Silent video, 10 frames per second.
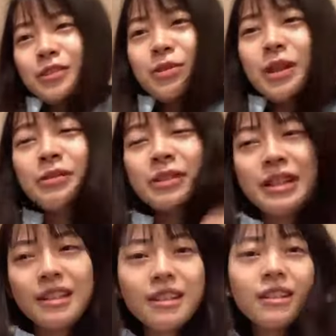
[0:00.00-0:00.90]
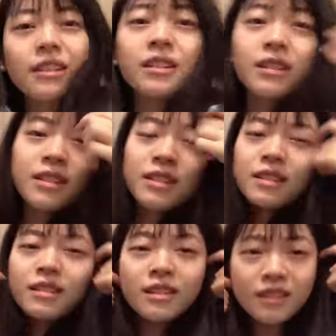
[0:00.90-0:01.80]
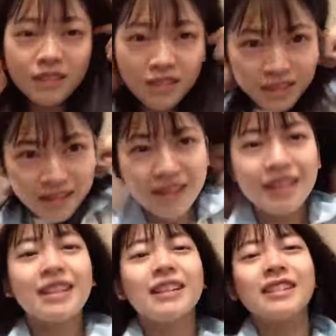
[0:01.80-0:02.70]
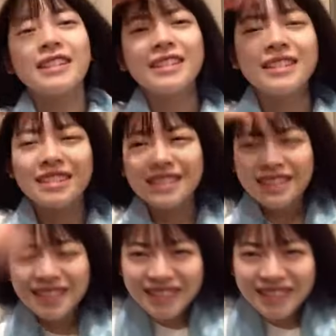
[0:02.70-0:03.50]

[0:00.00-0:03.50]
そうえのきえらなんて細かい